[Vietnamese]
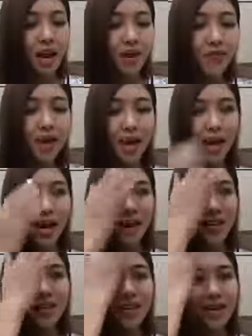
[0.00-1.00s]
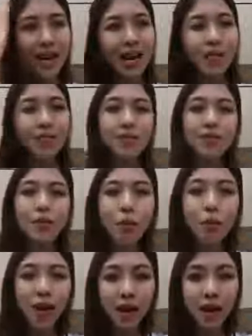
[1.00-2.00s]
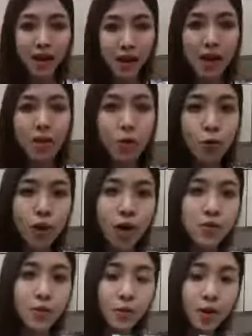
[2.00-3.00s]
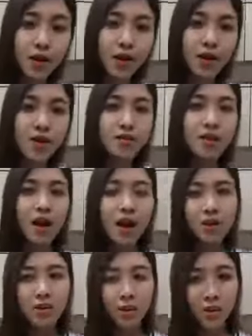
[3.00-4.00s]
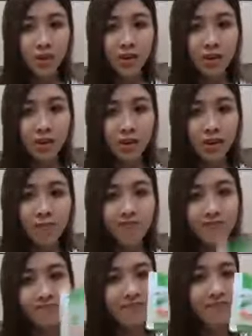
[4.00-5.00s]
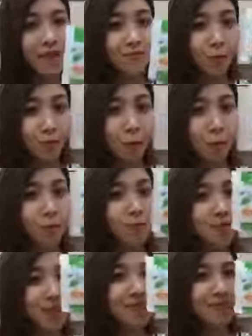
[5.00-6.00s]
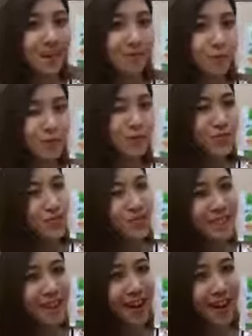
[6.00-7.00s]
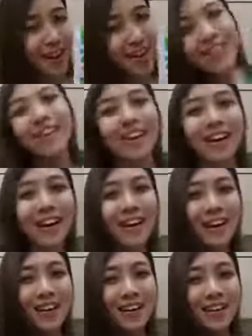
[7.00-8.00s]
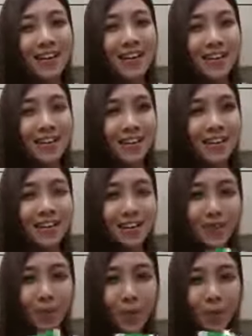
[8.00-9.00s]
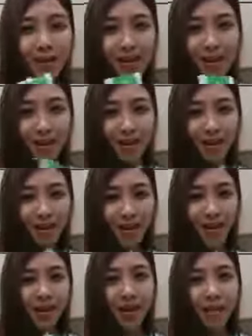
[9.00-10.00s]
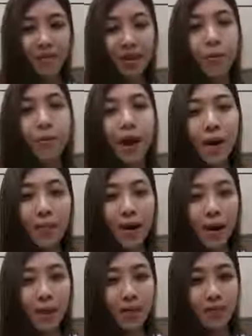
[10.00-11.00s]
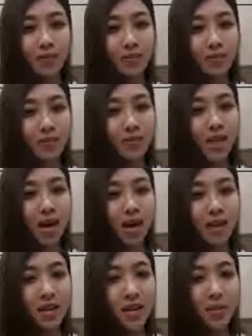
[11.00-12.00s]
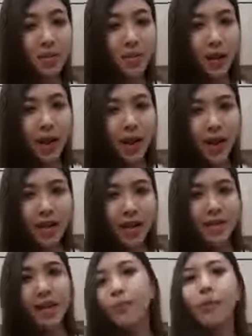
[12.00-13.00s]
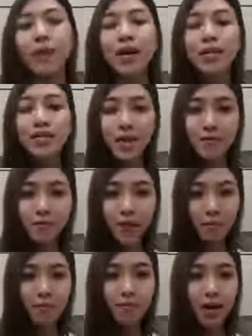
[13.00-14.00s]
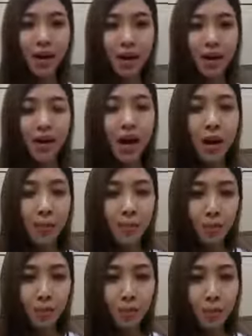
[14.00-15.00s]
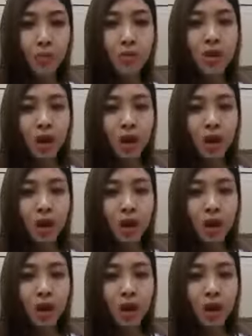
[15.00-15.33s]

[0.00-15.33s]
với lại là mình cũng ăn ngon ngủ ngon nhiều hơn rồi ờ, vòng một cũng sẽ được tăng một xíu xíu nữa đó à, thì review của mình tới đây thôi mình cũng mong là mọi người ờ, nếu như mà ai đang tìm một cái sản phẩm mà mong muốn